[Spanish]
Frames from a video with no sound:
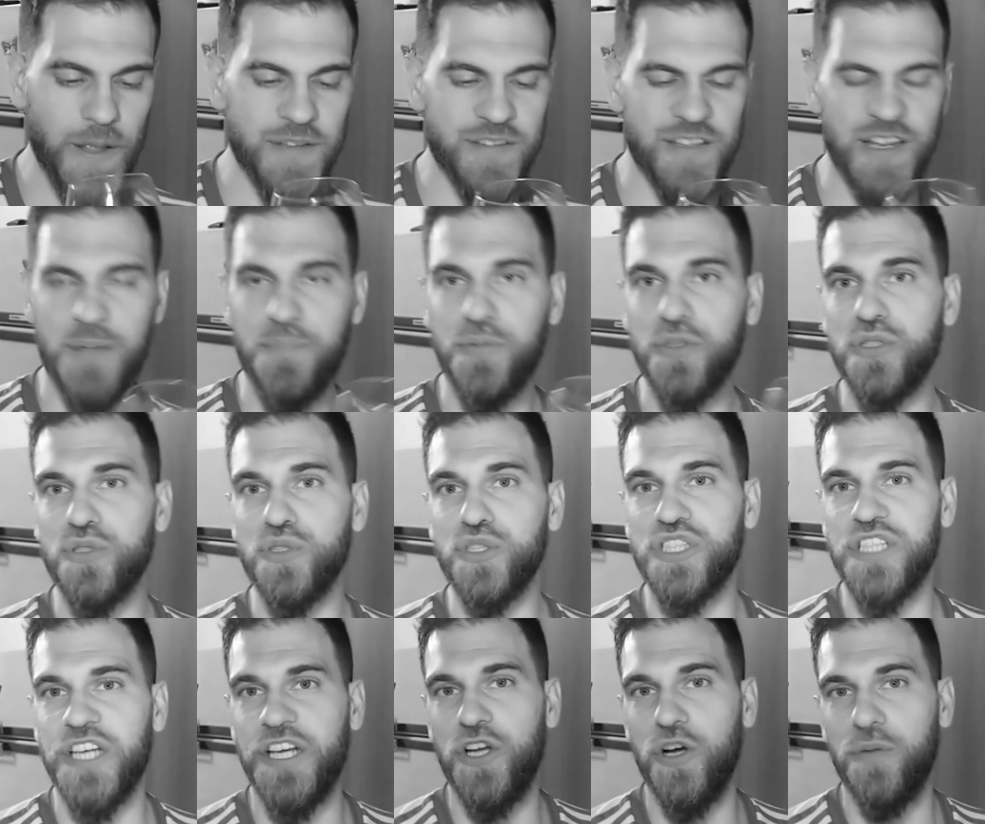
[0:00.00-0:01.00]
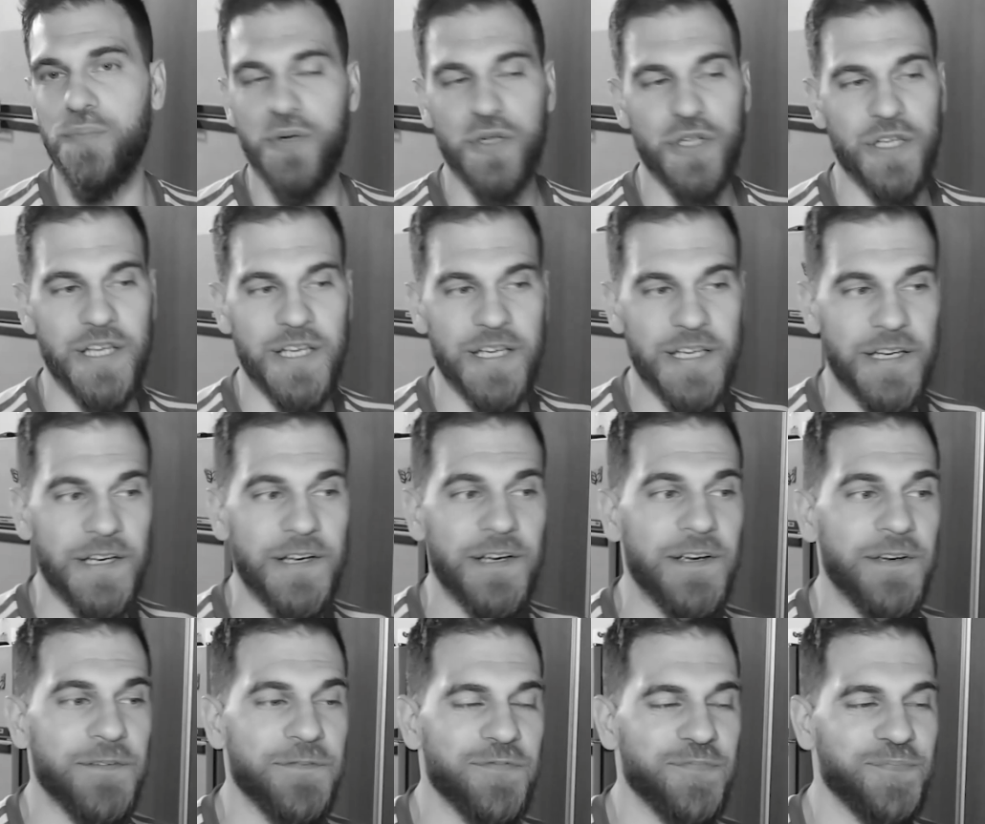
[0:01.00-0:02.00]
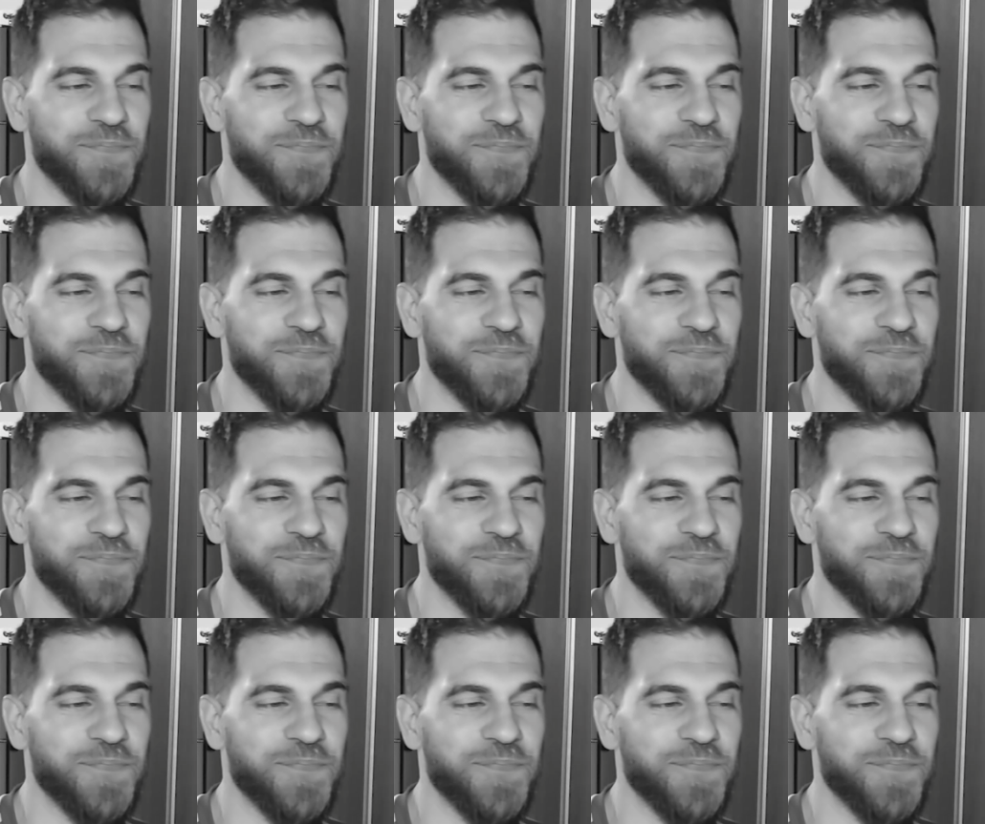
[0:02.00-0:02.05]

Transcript: Si le puse un hielo porque